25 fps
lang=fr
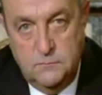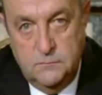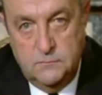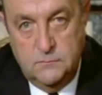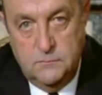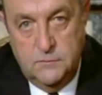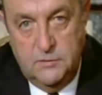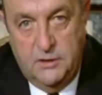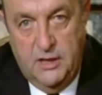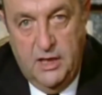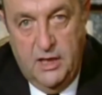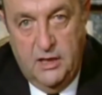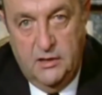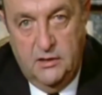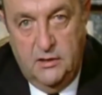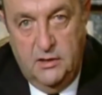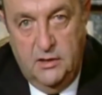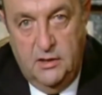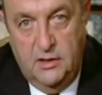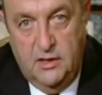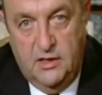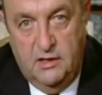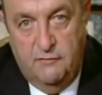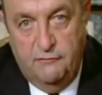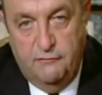Gardez
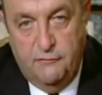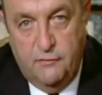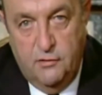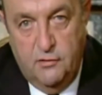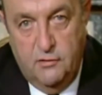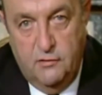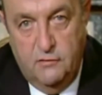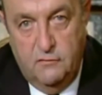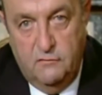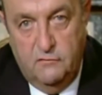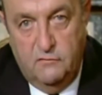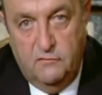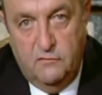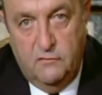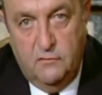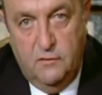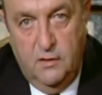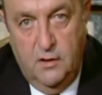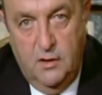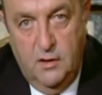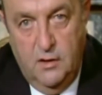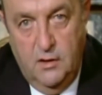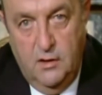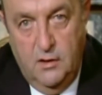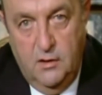à la France
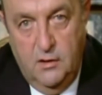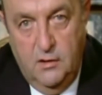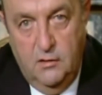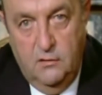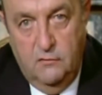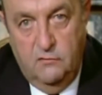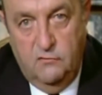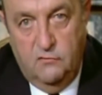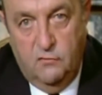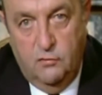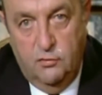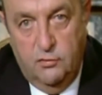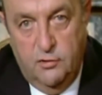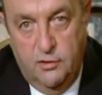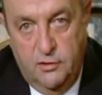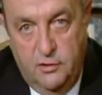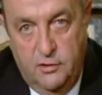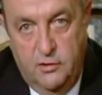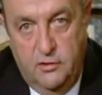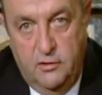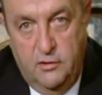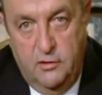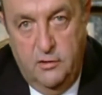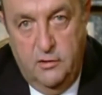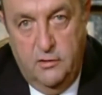son
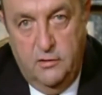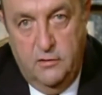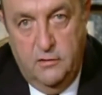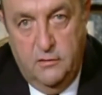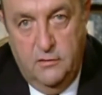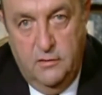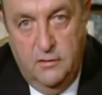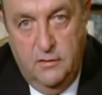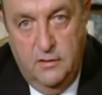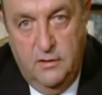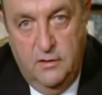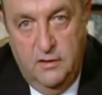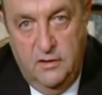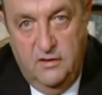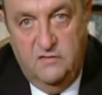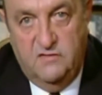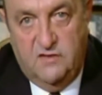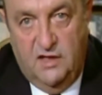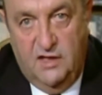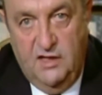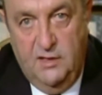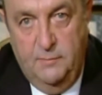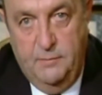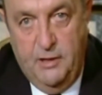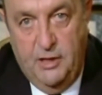honneur et sa
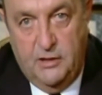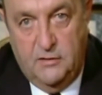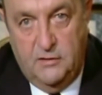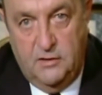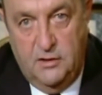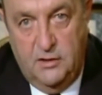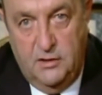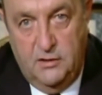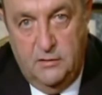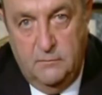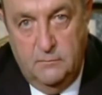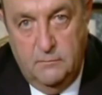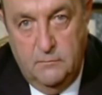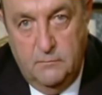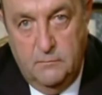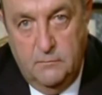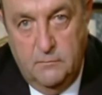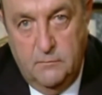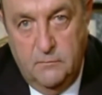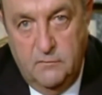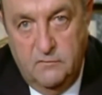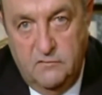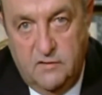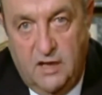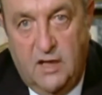liberté,
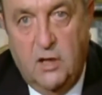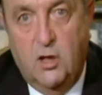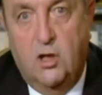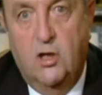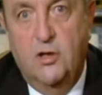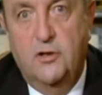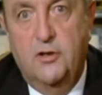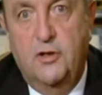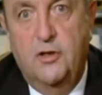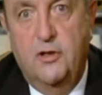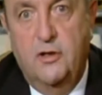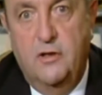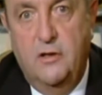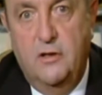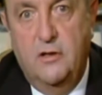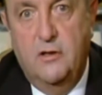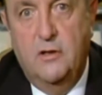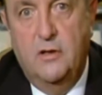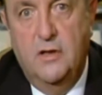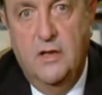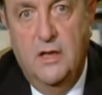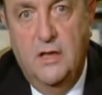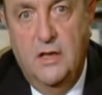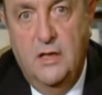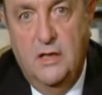sa grandeur
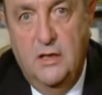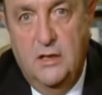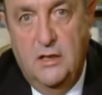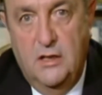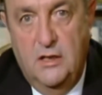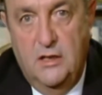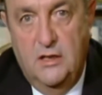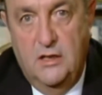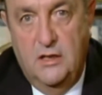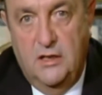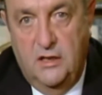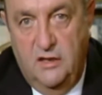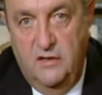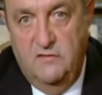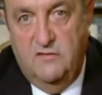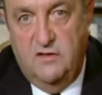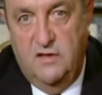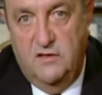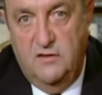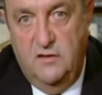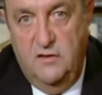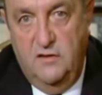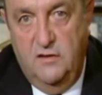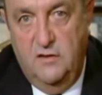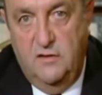et sa
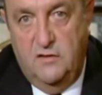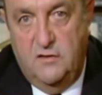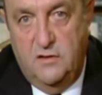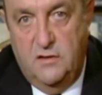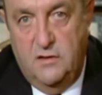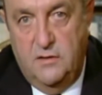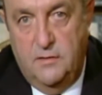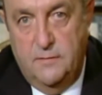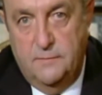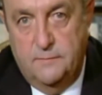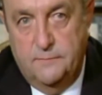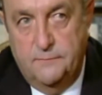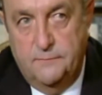dignité.